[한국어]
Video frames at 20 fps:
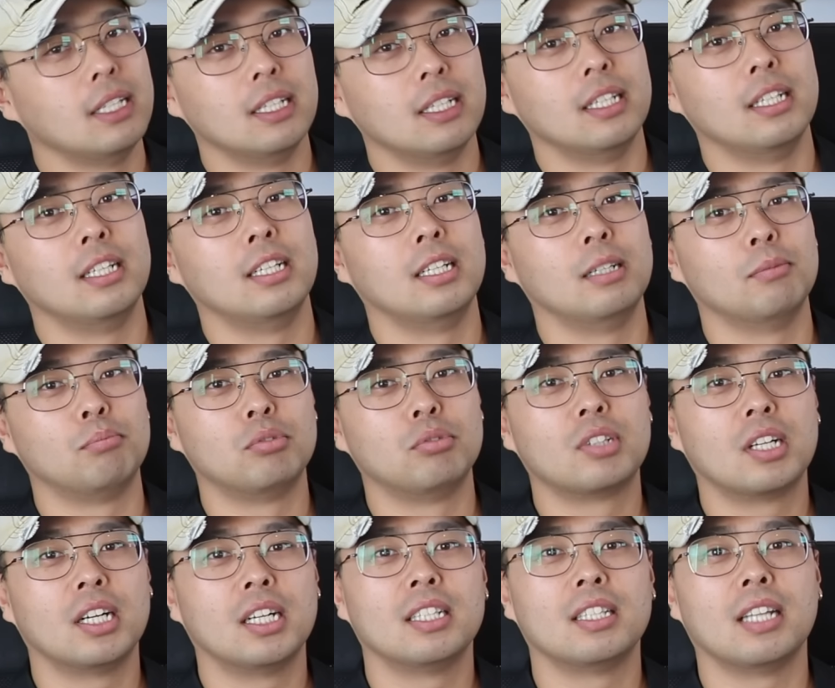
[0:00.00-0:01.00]
예,
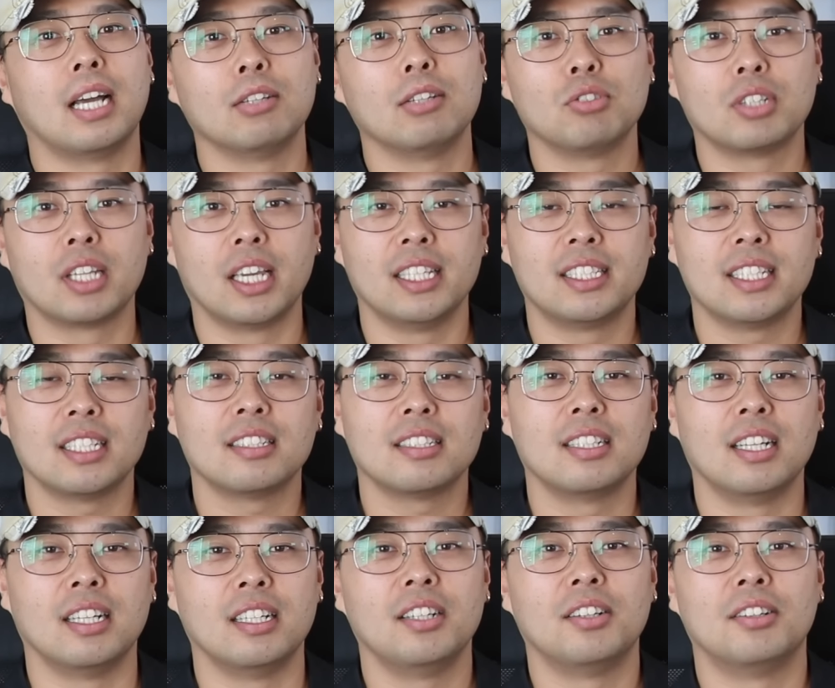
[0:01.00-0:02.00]
북한 아주 개짜증
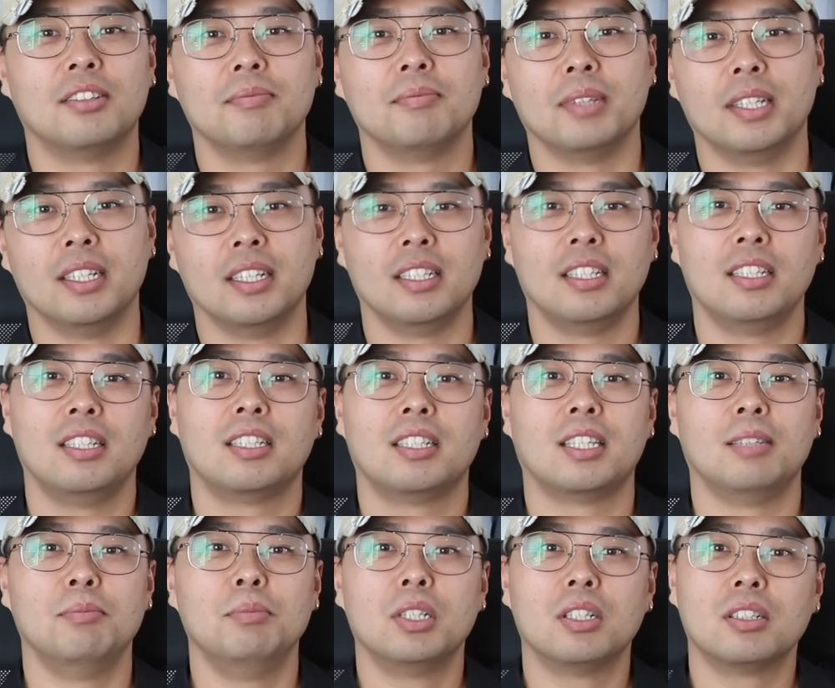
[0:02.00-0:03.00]
나네요. 예, 이
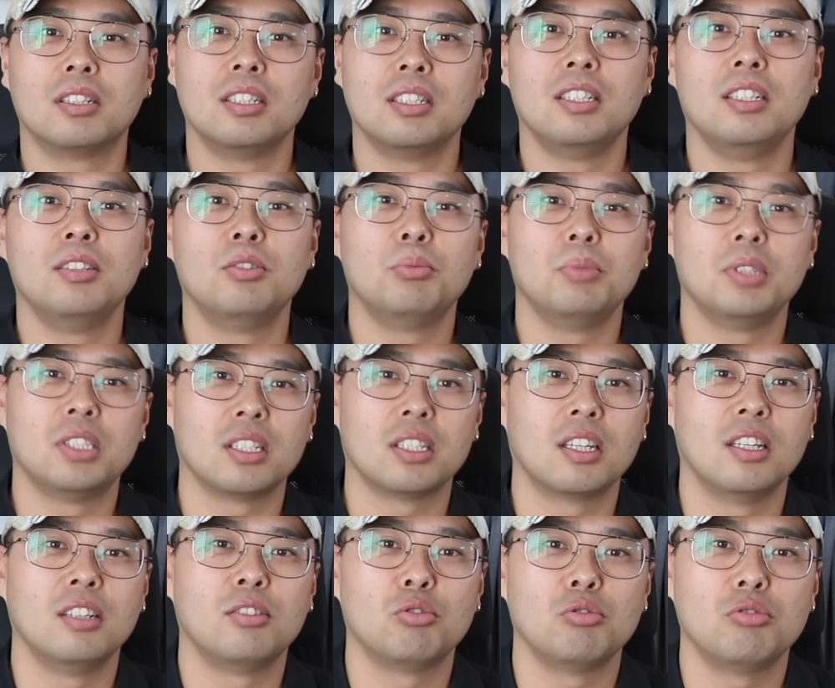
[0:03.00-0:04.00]
김정은 이놈의
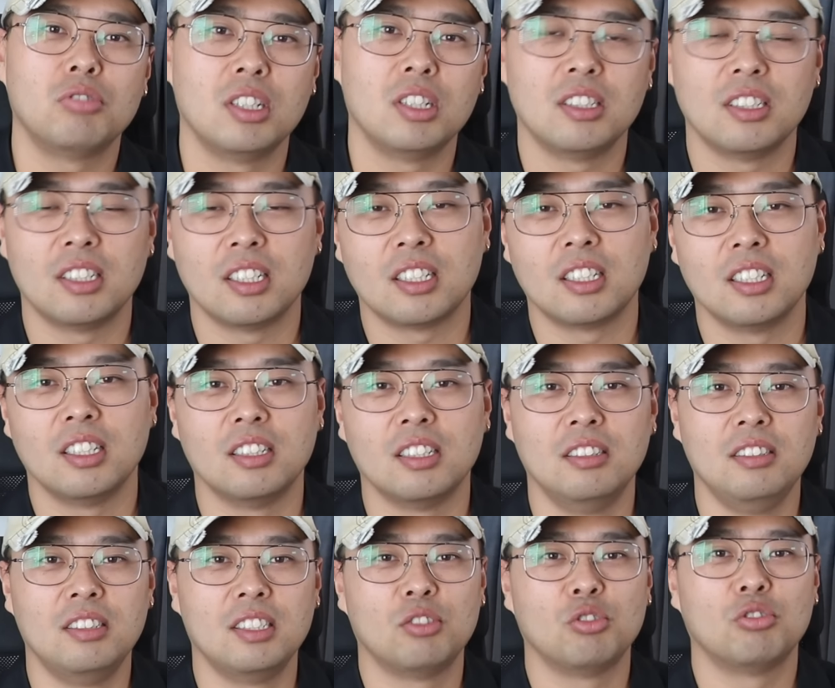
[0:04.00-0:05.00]
새끼, 이 뚱돼지 새끼
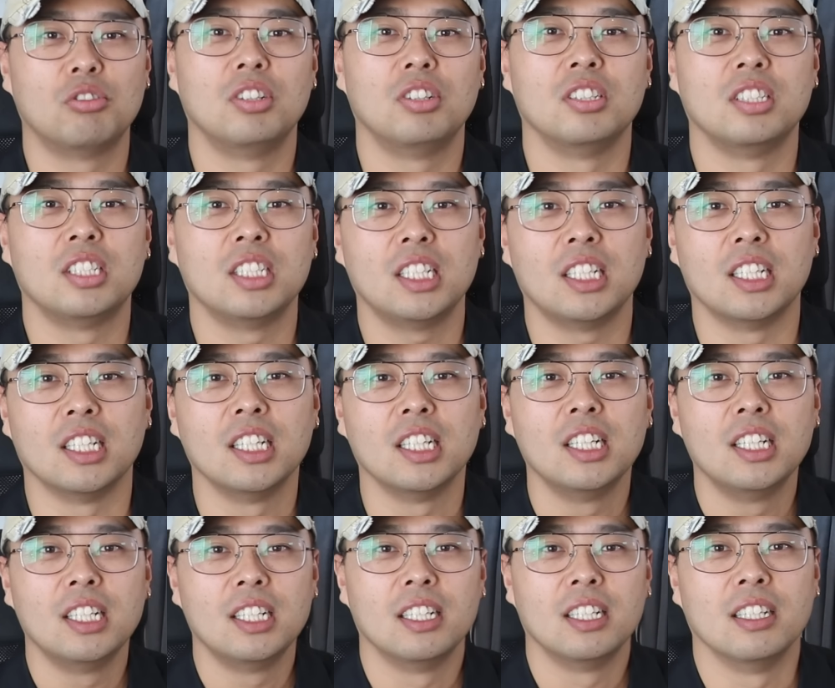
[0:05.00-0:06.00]
언제 죽을런지
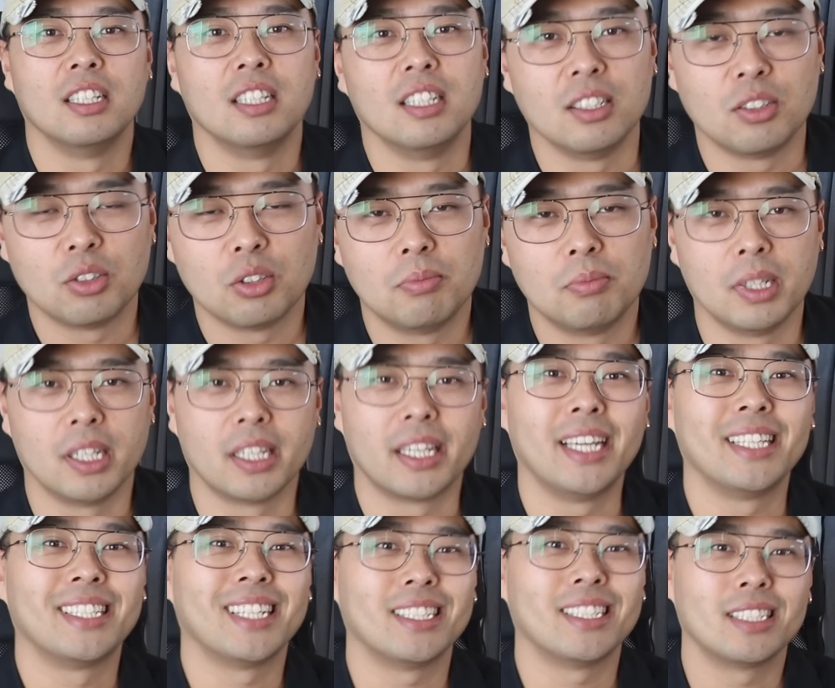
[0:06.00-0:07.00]
예, 좀
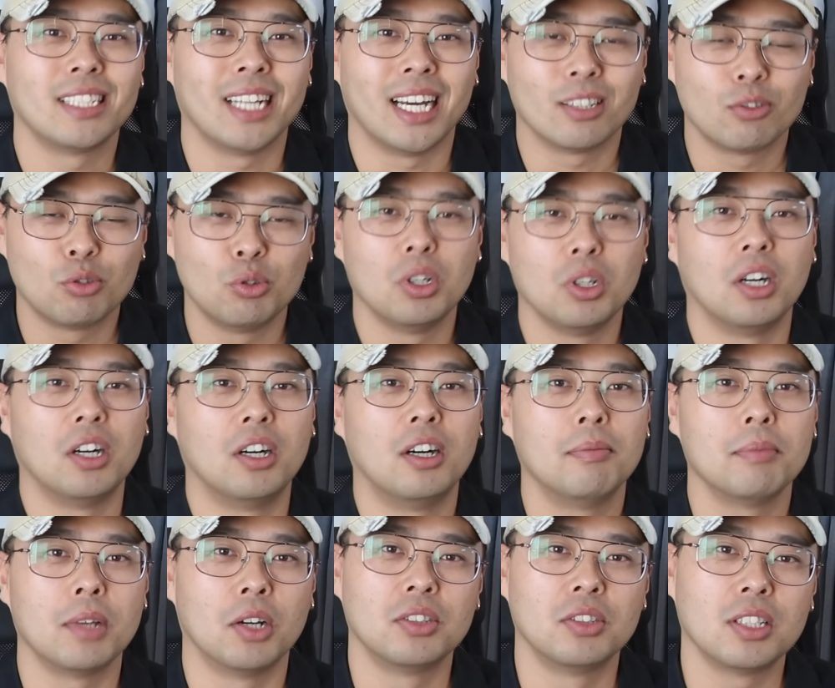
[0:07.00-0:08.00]
이렇게 짜증
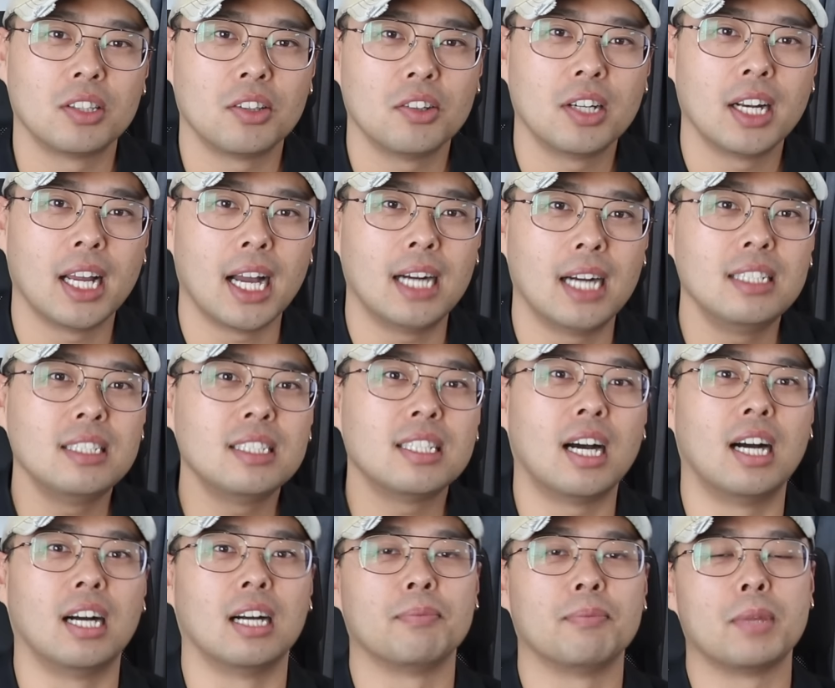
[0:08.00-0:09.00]
났고요. 어쨌든 그냥
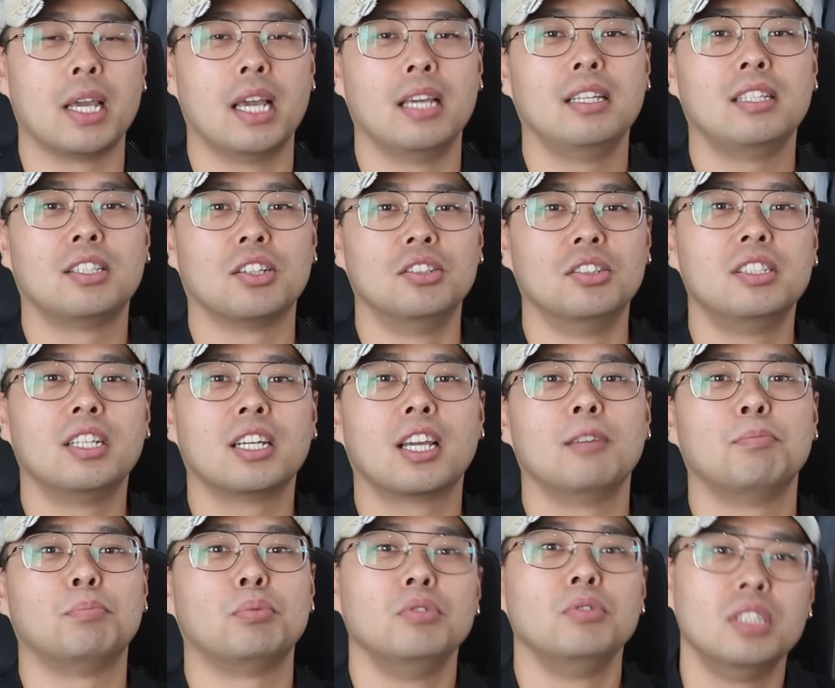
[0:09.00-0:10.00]
항상 네, 이전
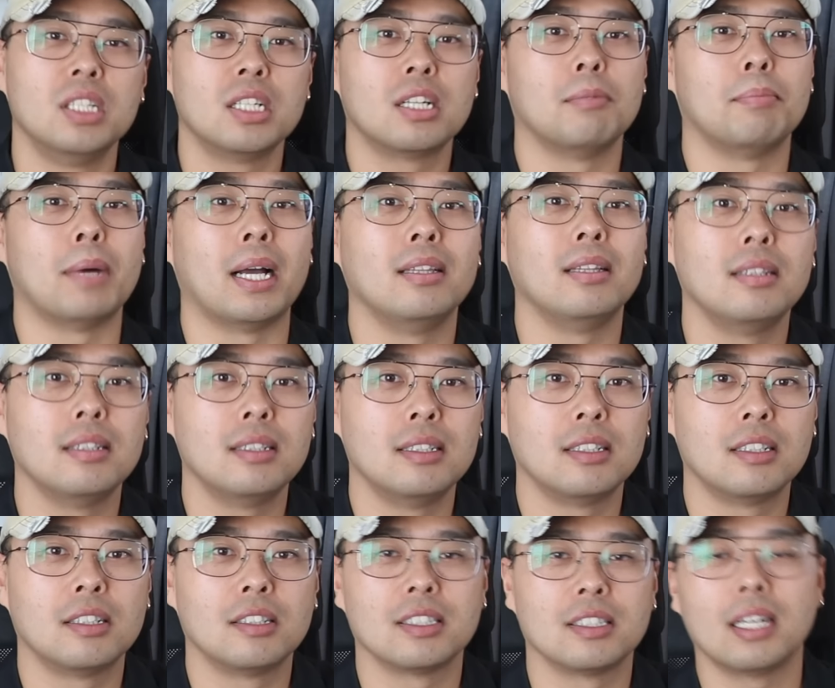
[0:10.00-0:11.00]
세계 분쟁을 만드는
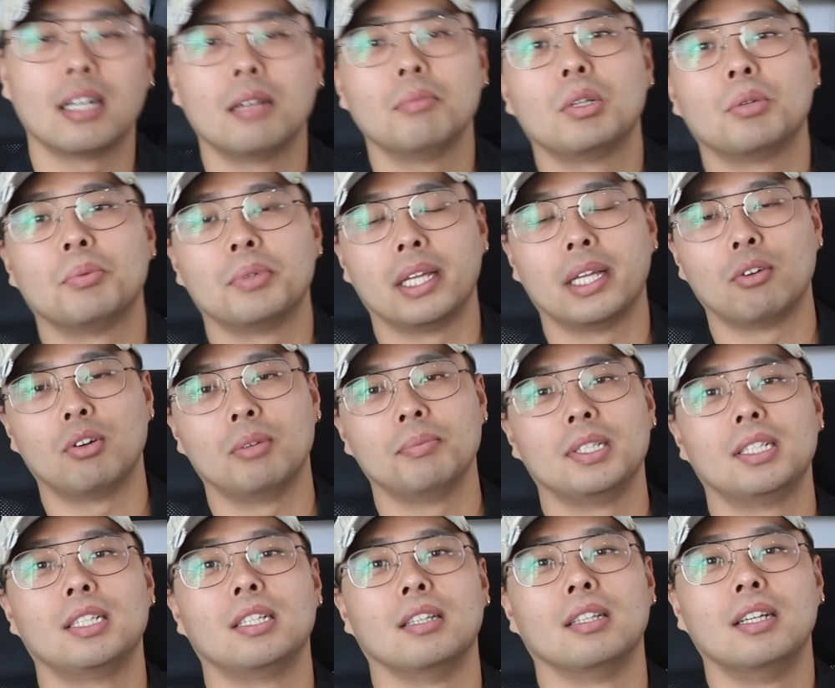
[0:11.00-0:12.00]
그런 사람들을 본다고
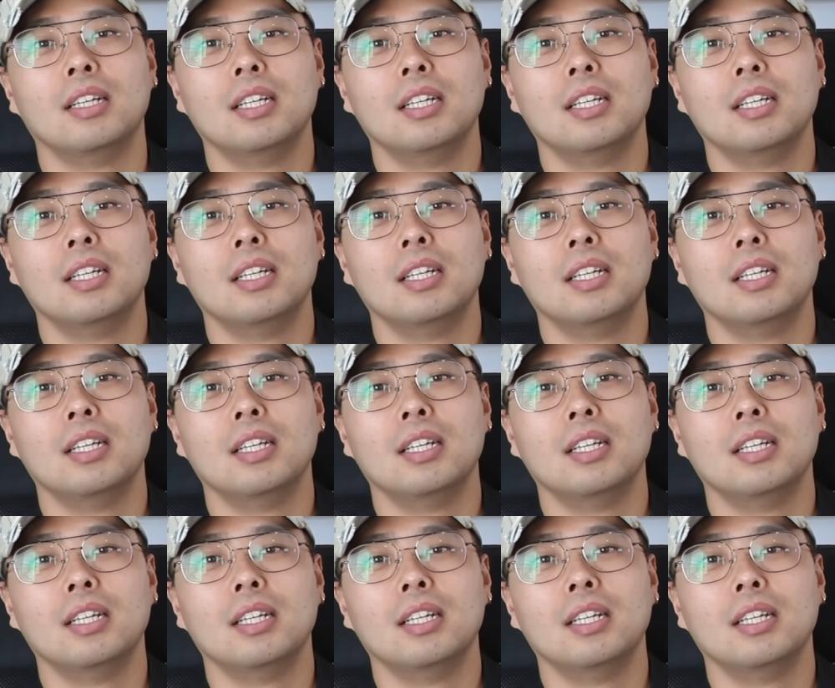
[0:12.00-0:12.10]
하면은